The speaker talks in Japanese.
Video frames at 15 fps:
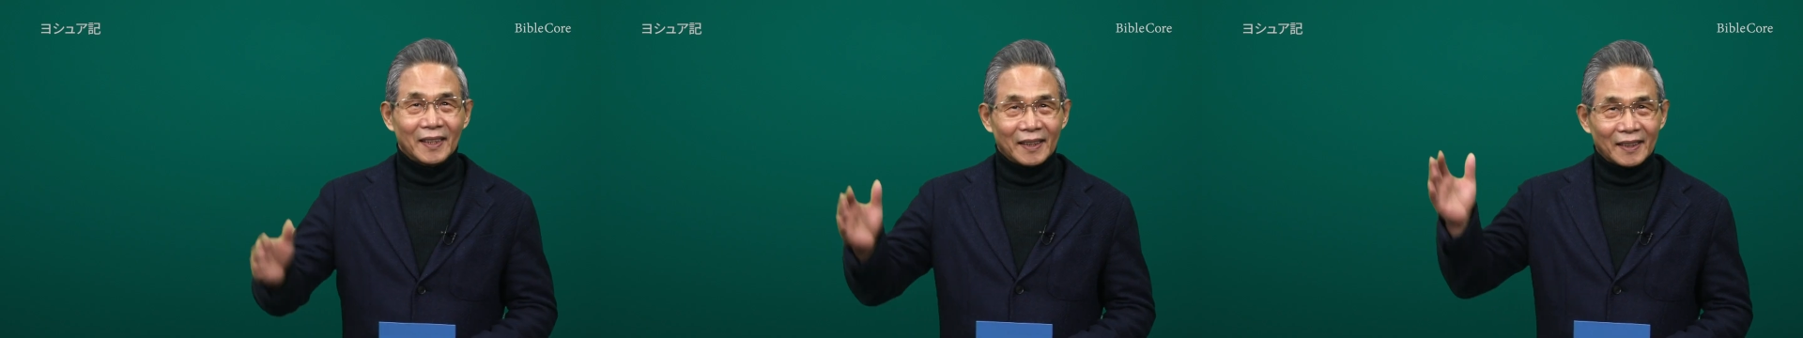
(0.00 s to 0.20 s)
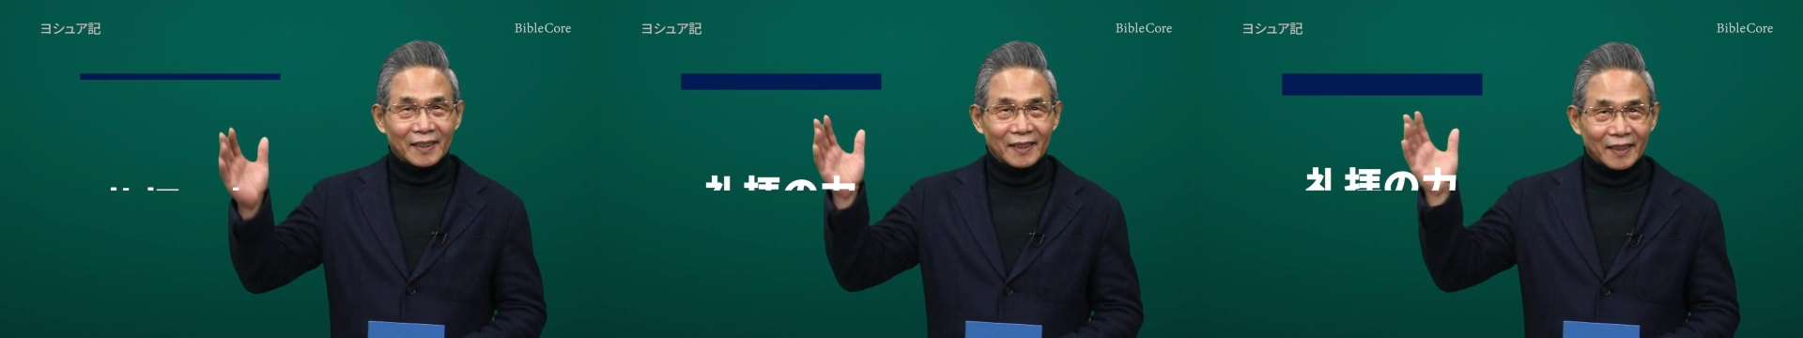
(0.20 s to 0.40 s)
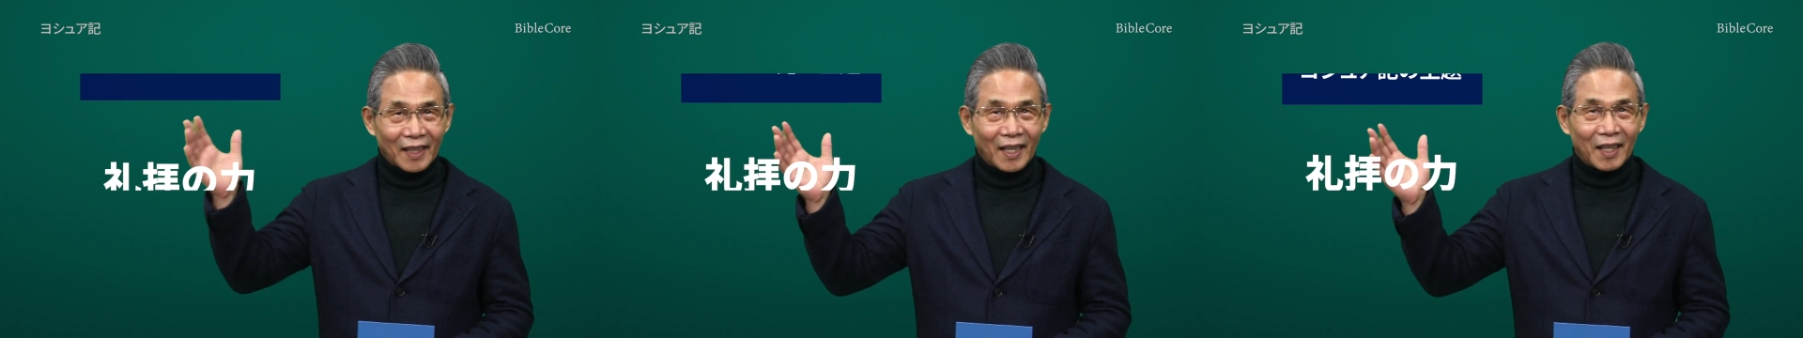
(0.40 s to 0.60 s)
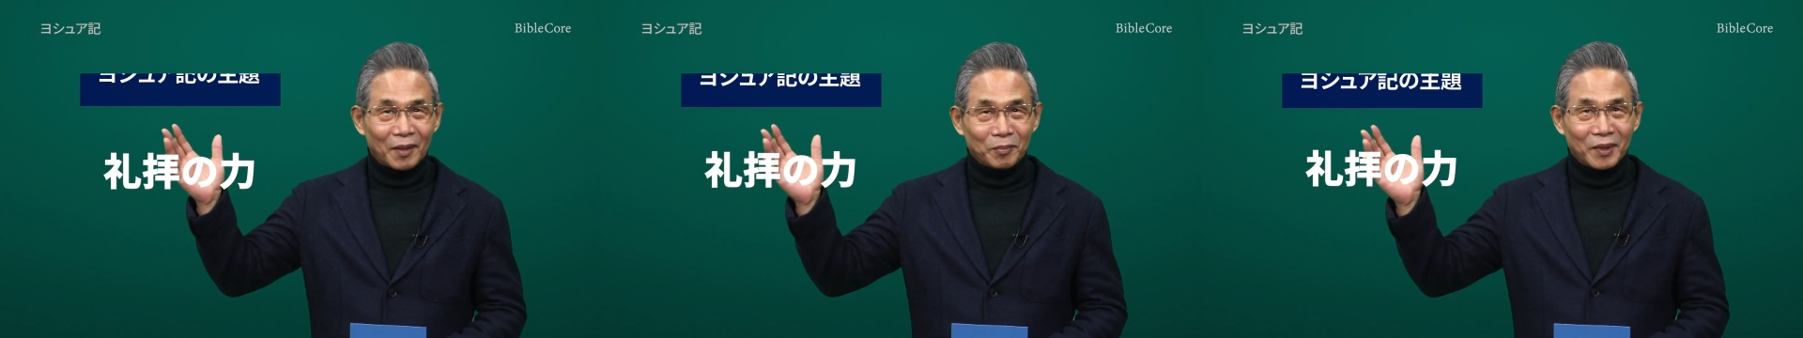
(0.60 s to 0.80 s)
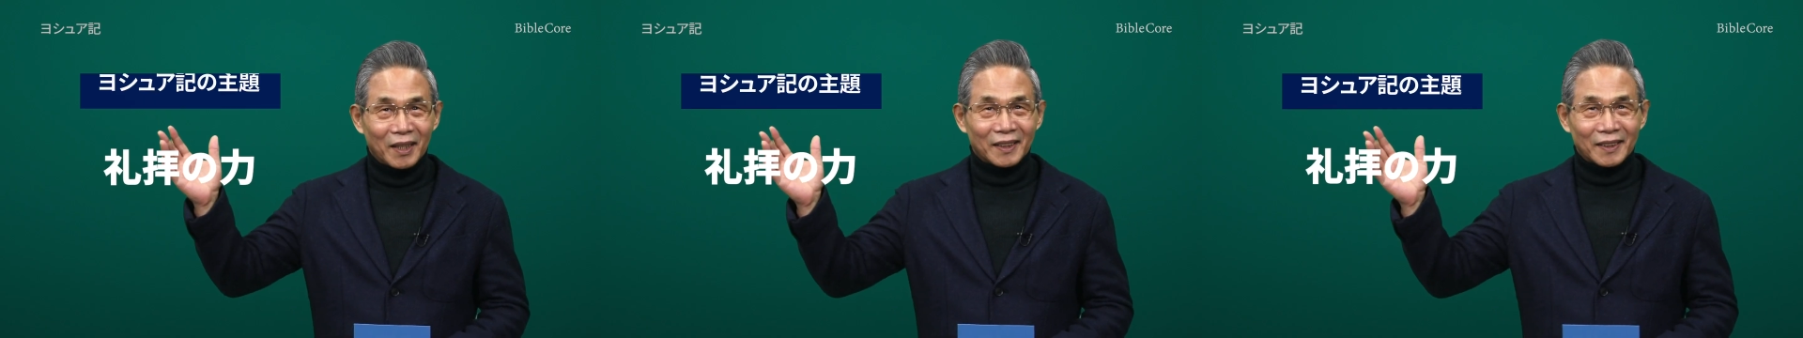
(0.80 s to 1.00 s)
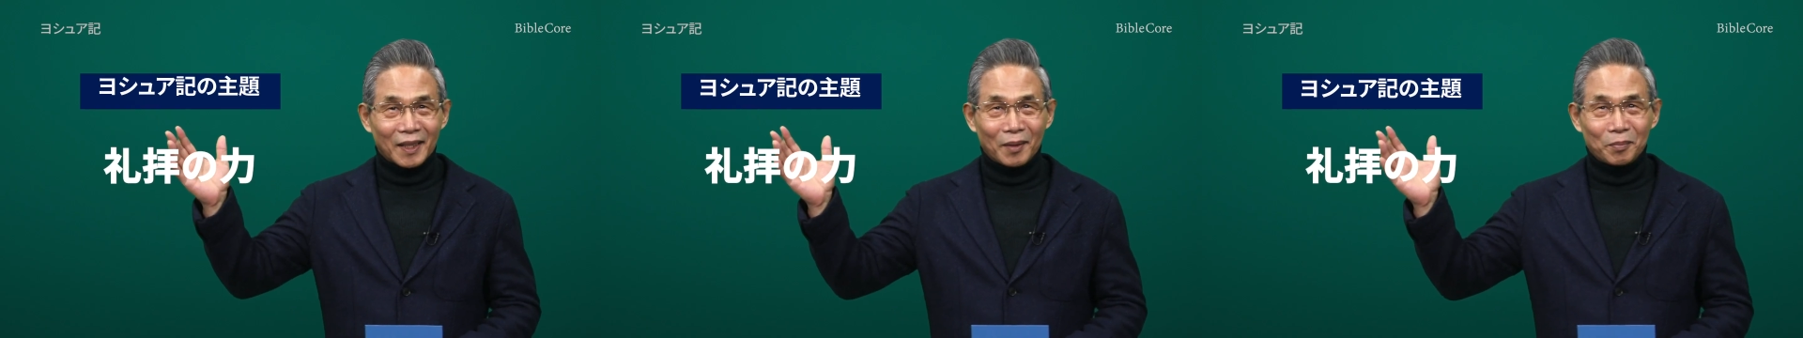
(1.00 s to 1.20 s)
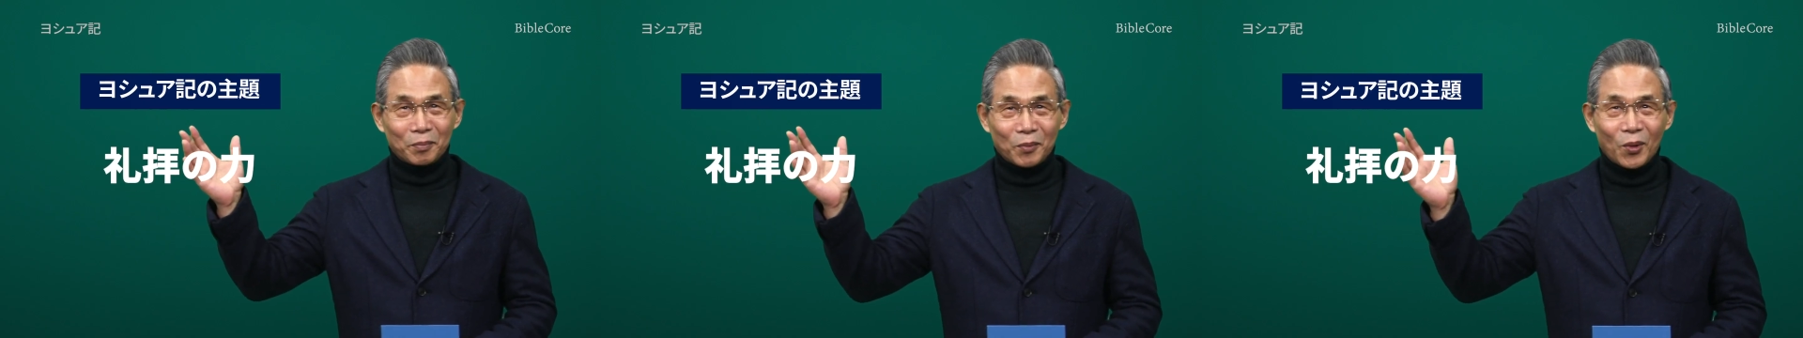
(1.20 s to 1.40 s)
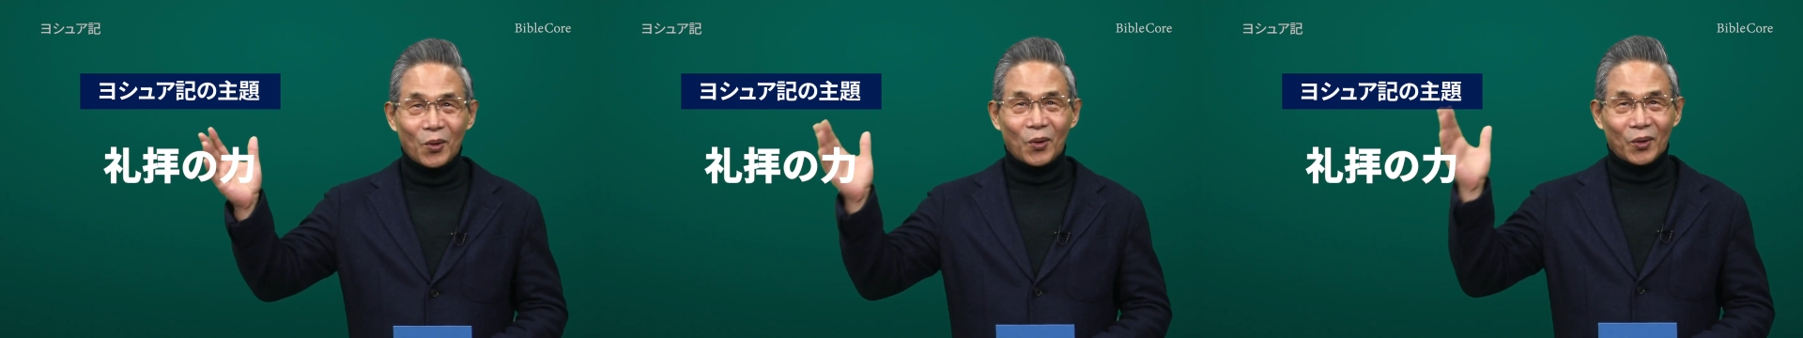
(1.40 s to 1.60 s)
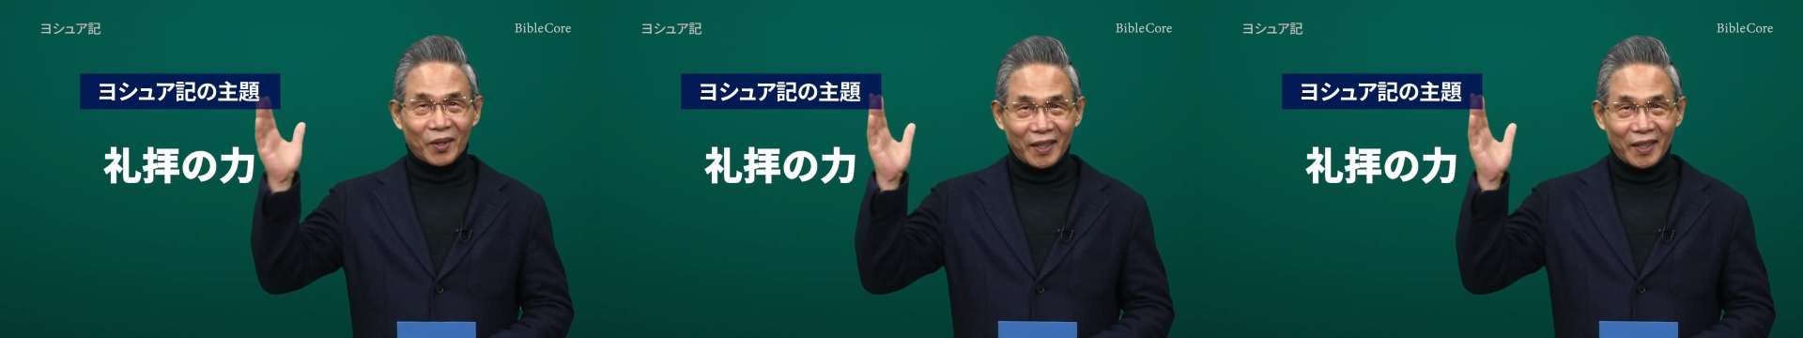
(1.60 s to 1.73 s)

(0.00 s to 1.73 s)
さあ皆さんも